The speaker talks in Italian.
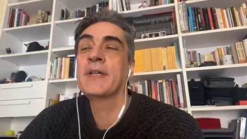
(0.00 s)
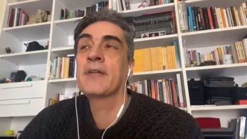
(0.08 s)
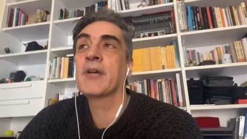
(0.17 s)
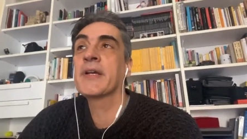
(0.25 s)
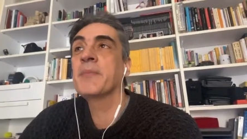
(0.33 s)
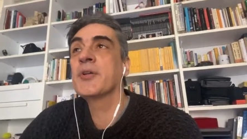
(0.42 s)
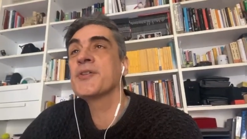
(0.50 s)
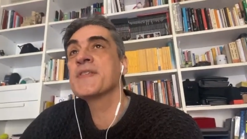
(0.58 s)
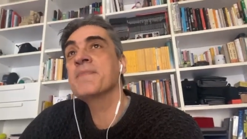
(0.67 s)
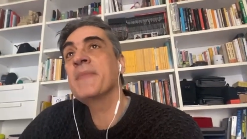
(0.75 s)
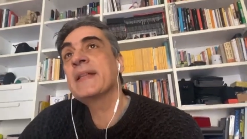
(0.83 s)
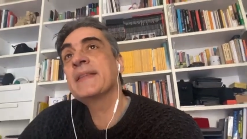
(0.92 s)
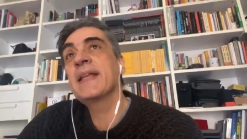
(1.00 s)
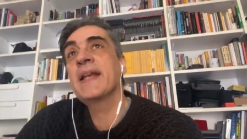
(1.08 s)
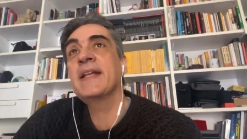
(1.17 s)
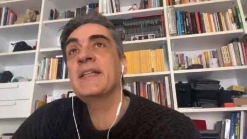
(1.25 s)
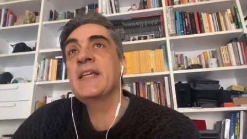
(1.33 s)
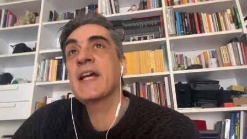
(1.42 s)
in qualche modo
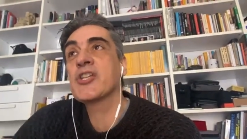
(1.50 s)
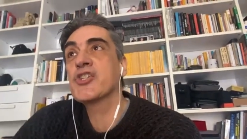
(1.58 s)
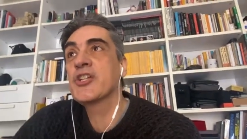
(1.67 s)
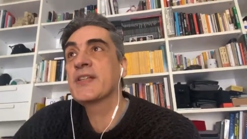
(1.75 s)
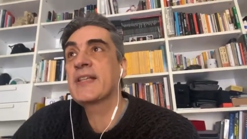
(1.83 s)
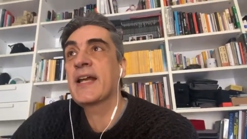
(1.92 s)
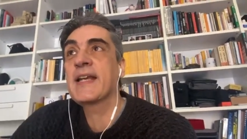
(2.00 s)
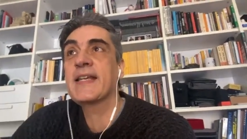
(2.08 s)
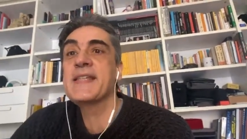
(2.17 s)
smettere di accettare